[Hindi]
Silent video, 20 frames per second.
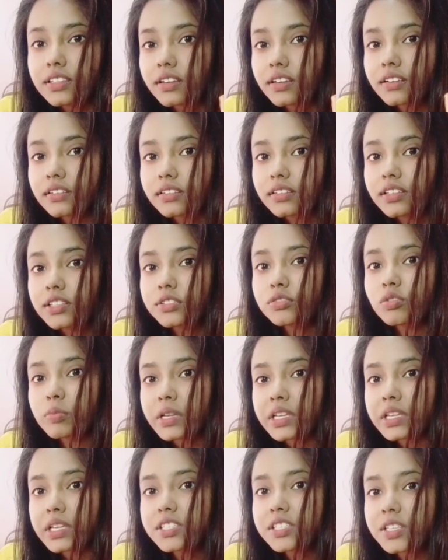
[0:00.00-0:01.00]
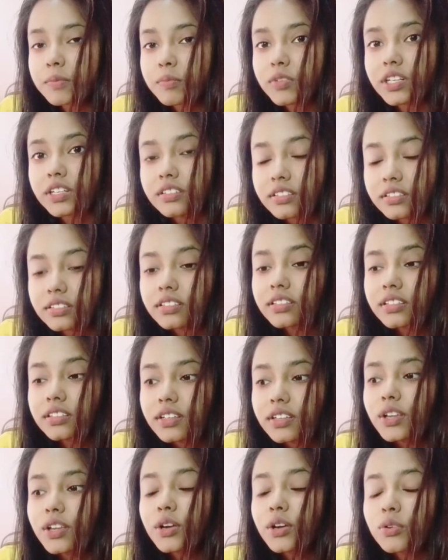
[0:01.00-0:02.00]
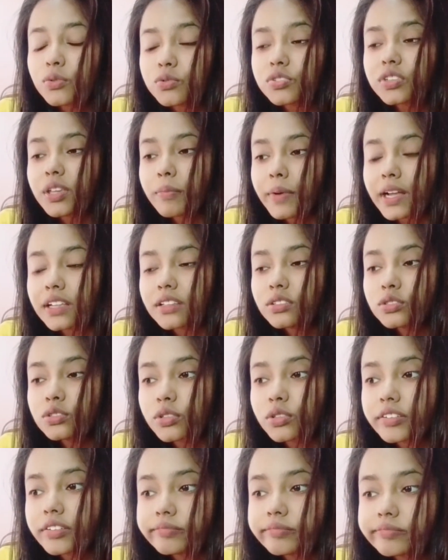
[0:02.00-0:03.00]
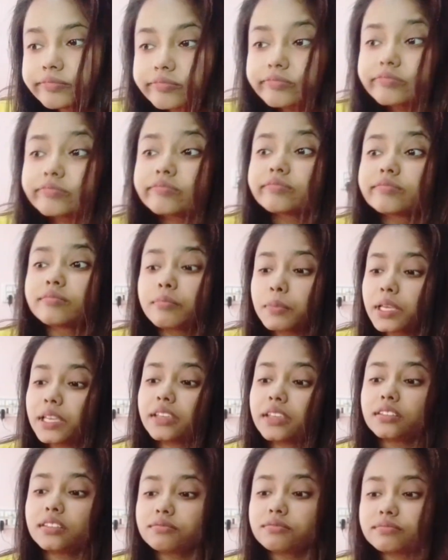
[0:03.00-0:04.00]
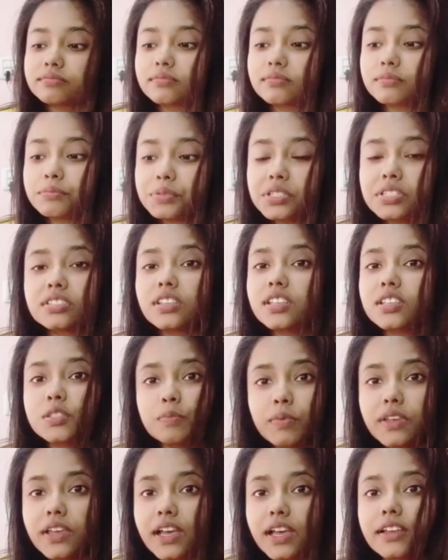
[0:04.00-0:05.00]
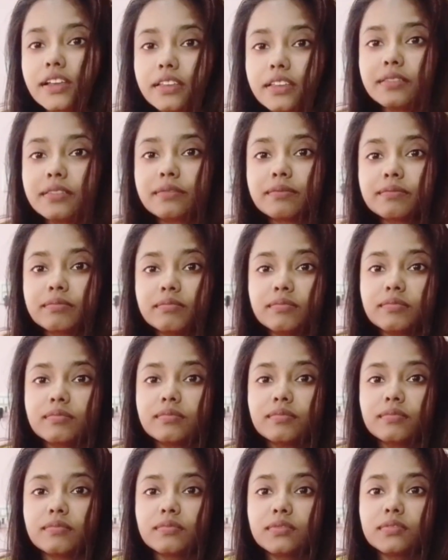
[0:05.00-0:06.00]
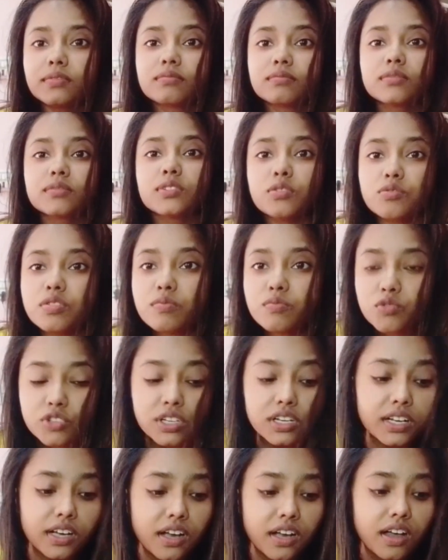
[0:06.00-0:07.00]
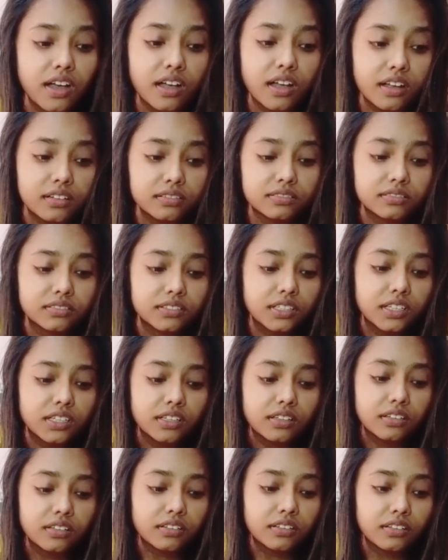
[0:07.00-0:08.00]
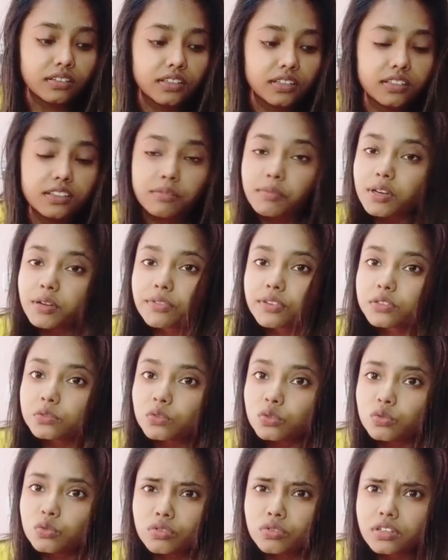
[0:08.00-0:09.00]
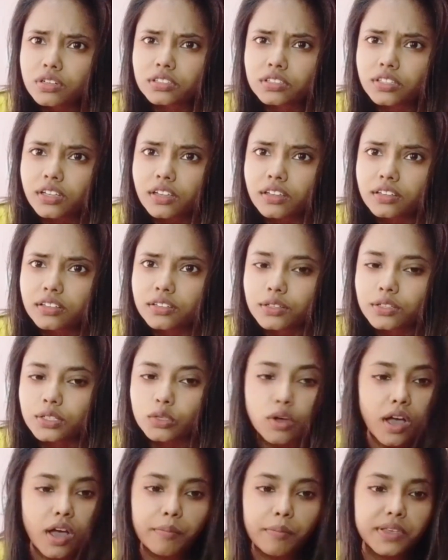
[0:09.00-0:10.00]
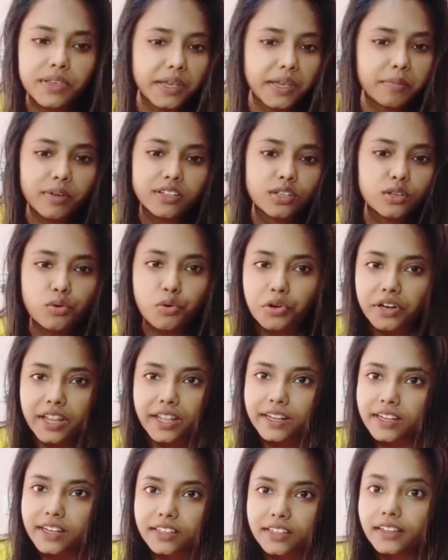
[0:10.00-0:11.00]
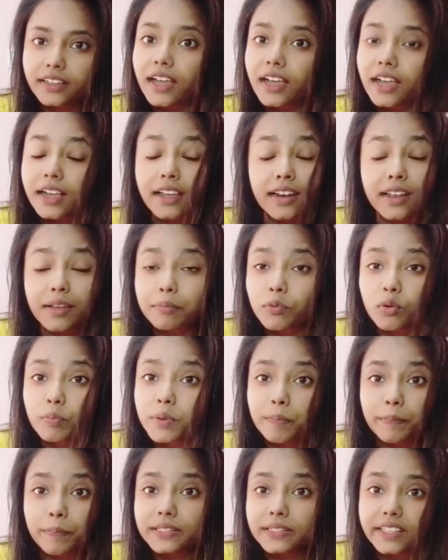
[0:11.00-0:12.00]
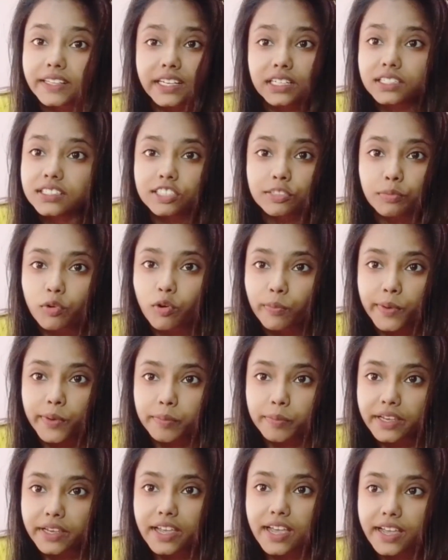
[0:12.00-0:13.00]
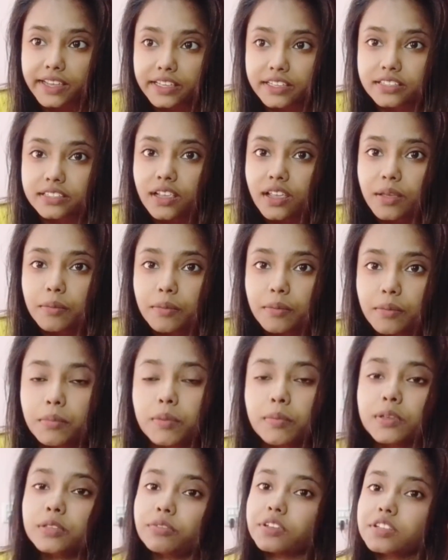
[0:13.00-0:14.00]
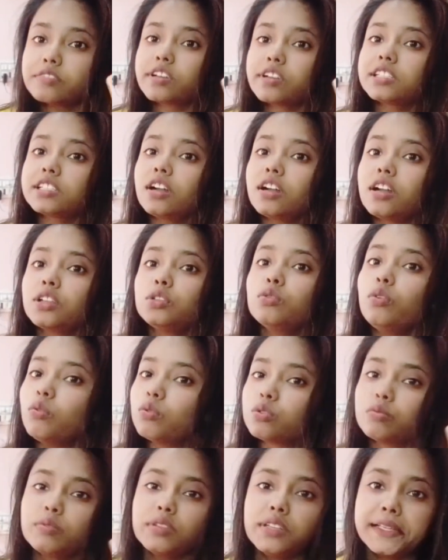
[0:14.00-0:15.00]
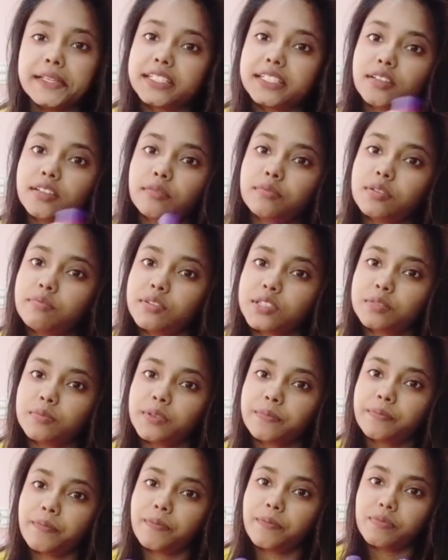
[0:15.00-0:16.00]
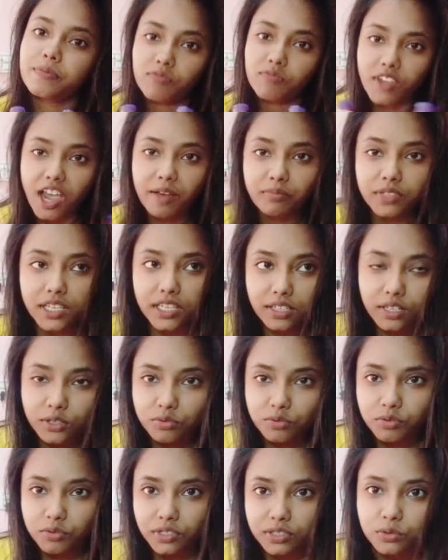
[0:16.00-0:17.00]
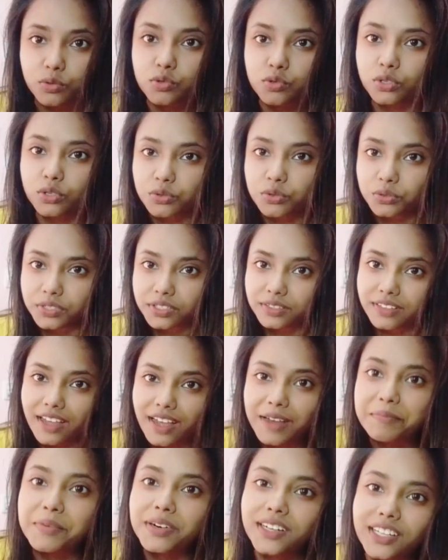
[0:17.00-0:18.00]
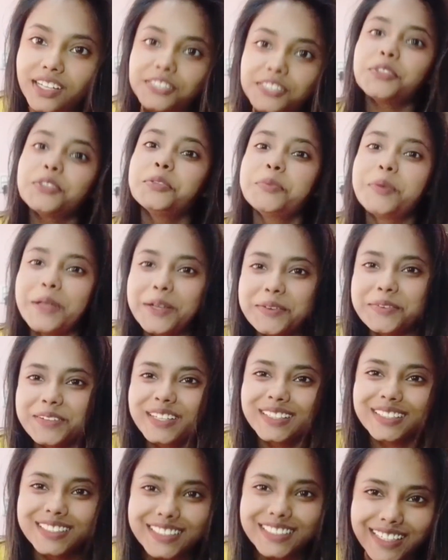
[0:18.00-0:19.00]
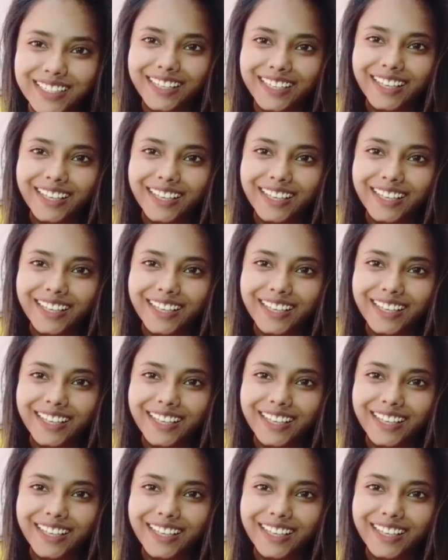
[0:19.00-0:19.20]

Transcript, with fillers: था इसको मैं स्किप कर दी थी उसके बाद जो है मैं फिर से इस पर आ गई क्योंकि मुझे लगा ये मेरे फेस को सूट करता है तो आप भी एक बार ज़रूर ट्राई करिएगा अगर आपको पिंपल्स एक्ने से प्रॉब्लम है गाइस मैं बस फेस वॉश लगाती हूँ और कुछ भी नहीं करती अपने फेस में आप देख रहे होंगे सोच रहे होंगे हाँ बड़ा अच्छा तुम्हारा फेस ही है